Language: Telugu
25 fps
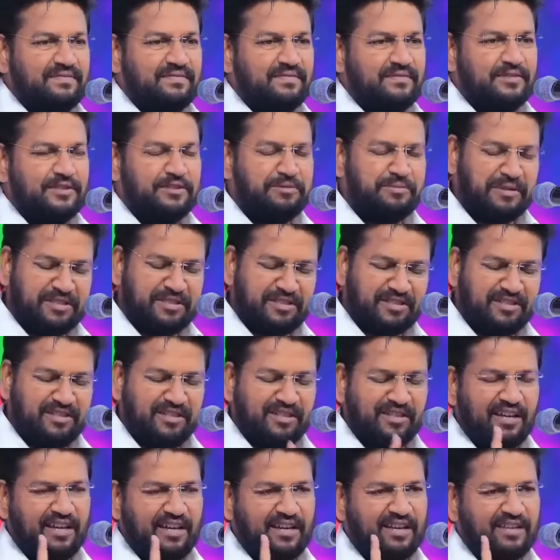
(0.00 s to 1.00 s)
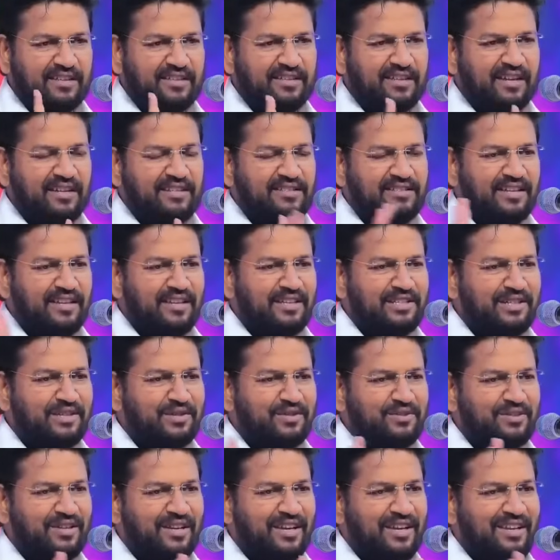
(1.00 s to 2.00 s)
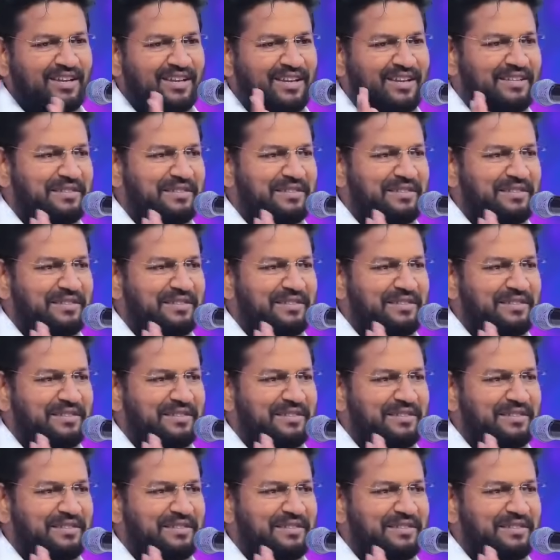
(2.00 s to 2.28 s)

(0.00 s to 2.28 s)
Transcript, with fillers: స్పష్టంగా ఆయనకి తెలిసే ఎదురవుతాయన్నీ